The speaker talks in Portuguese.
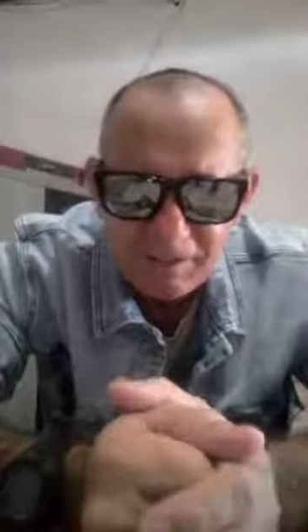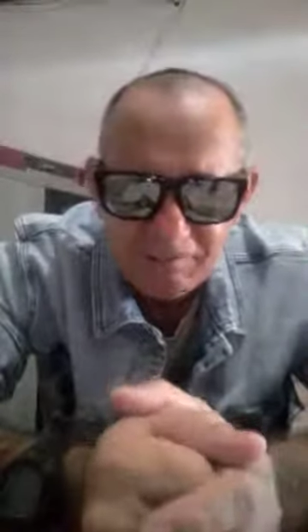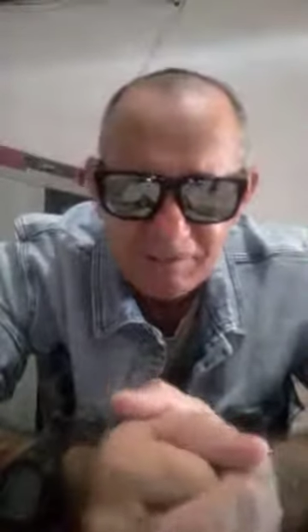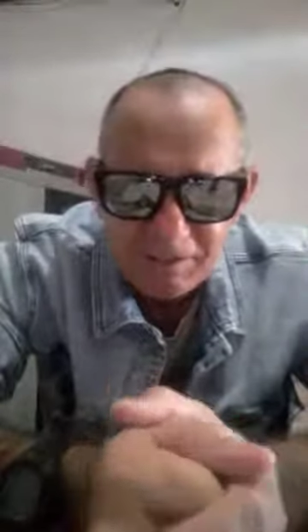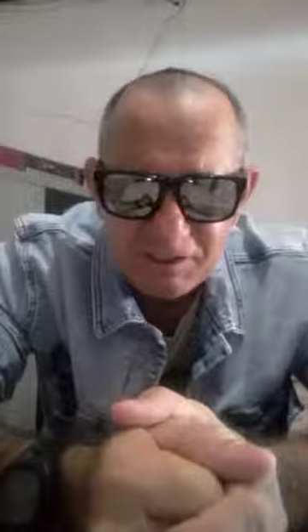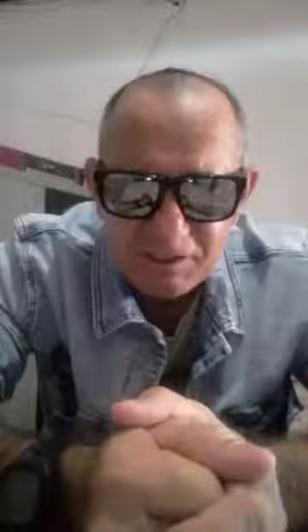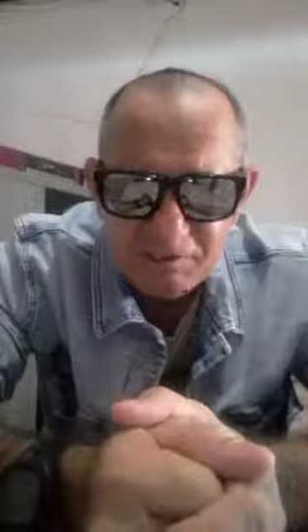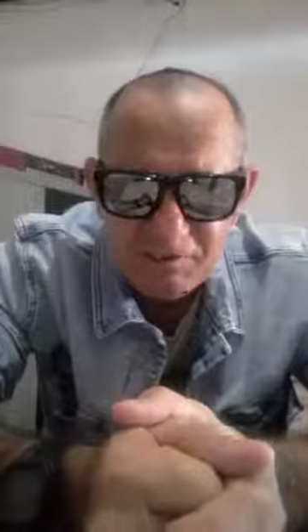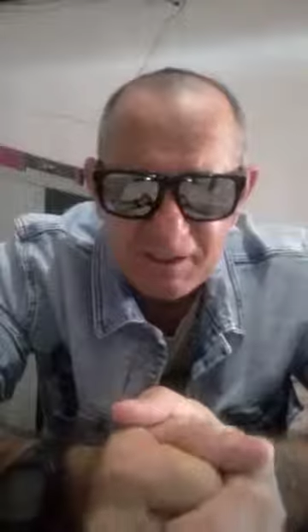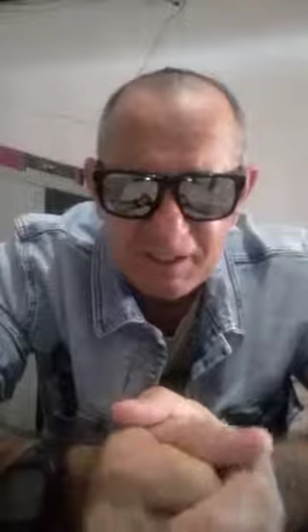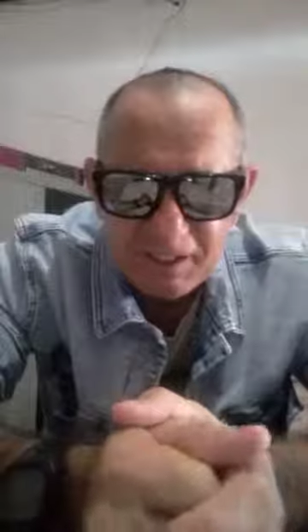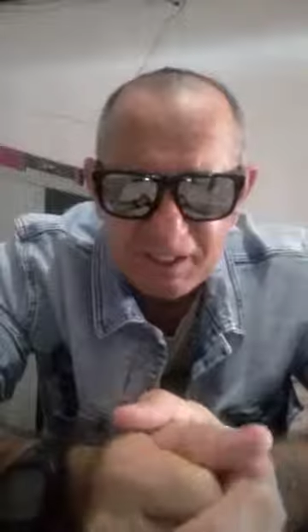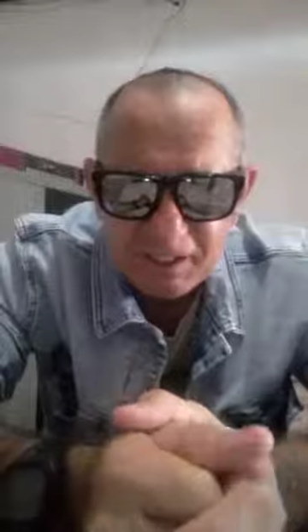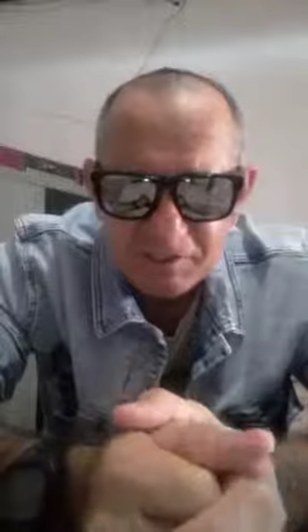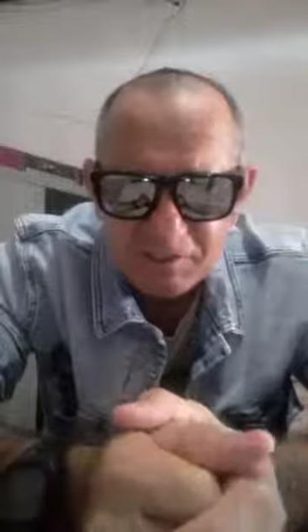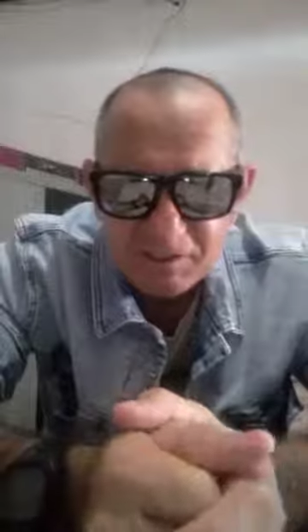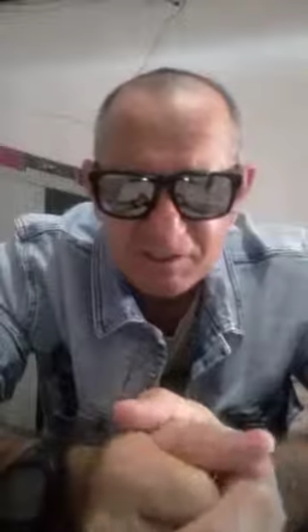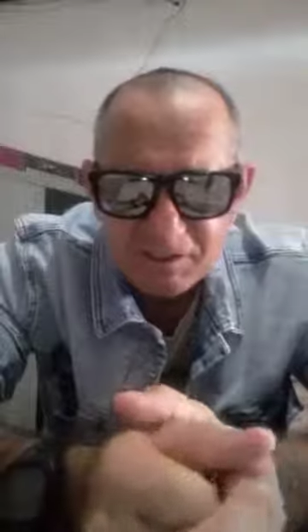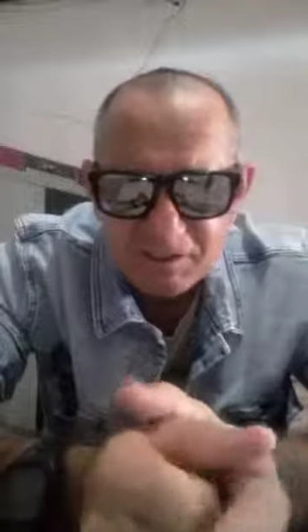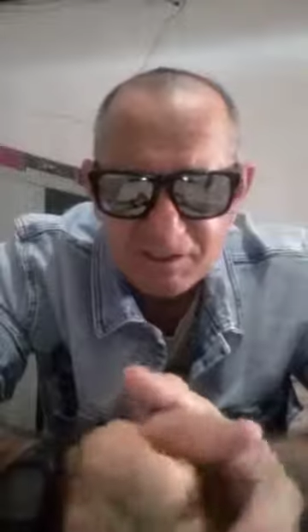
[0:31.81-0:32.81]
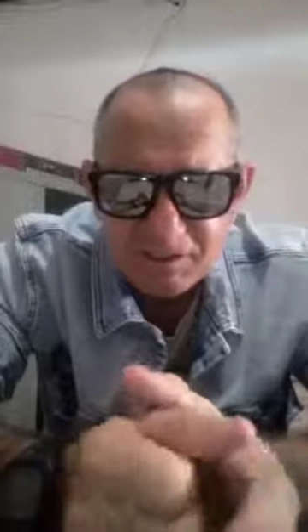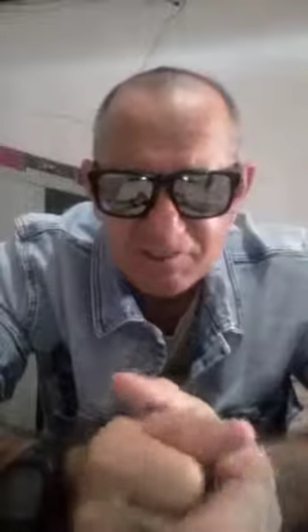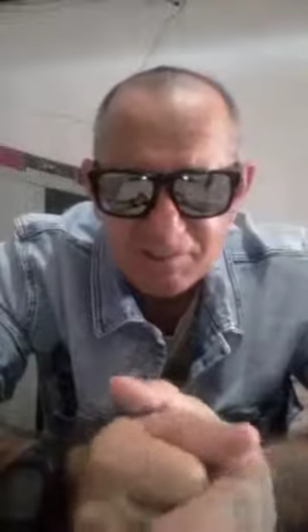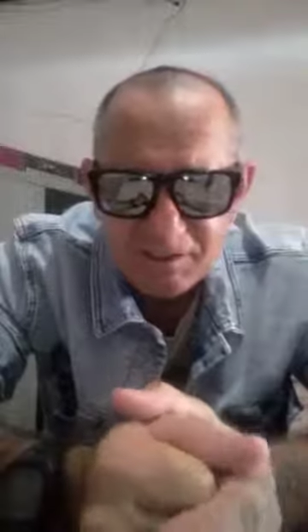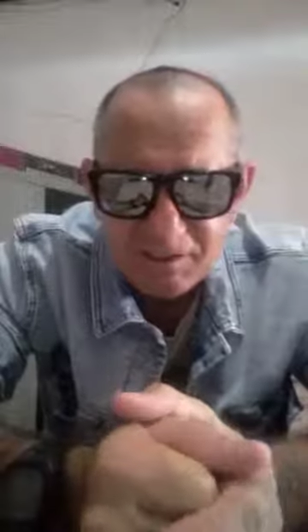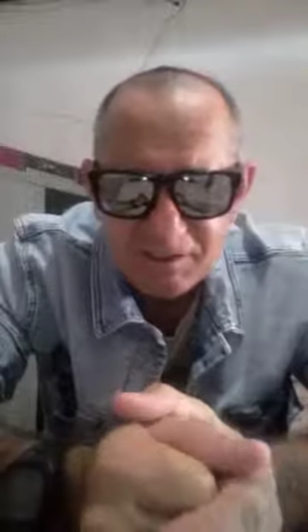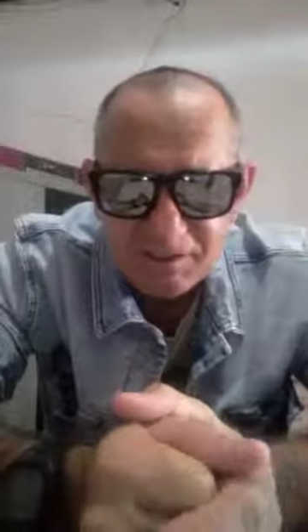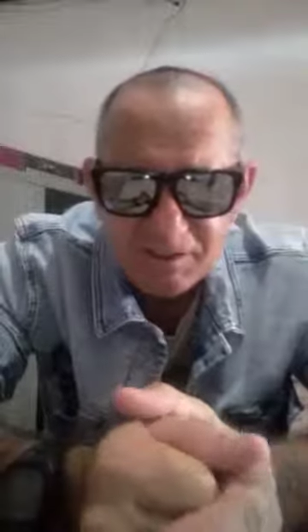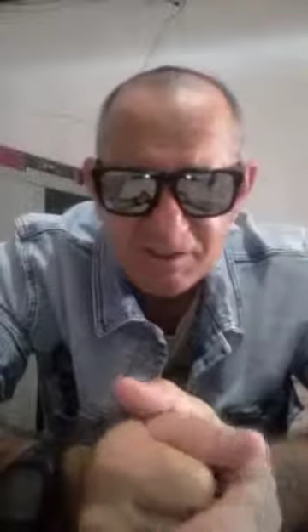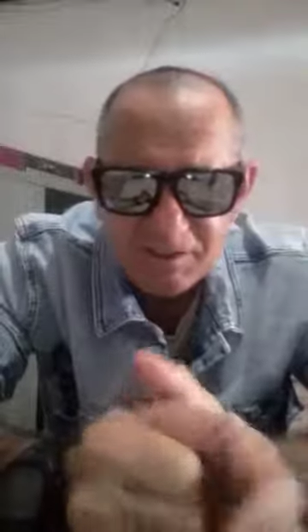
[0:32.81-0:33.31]
deixar um recadinho aqui
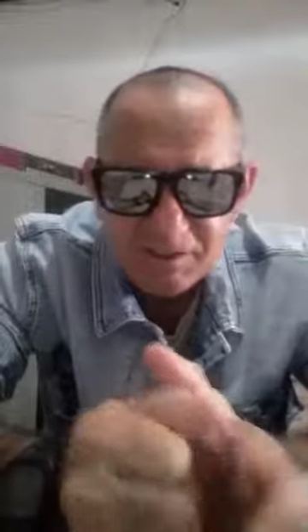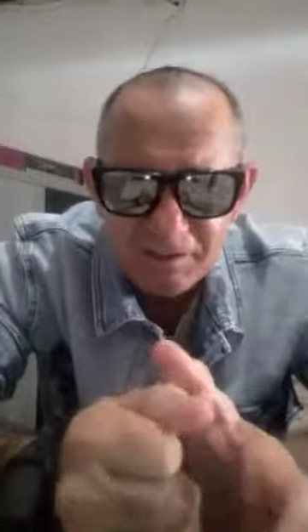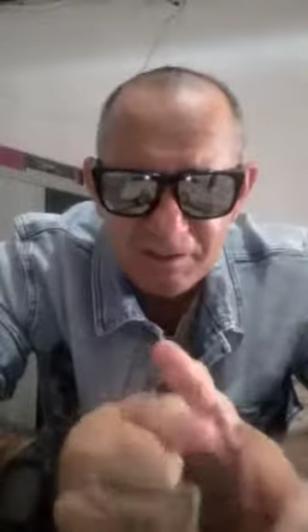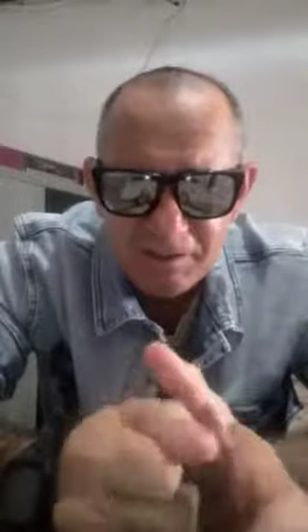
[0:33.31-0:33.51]
também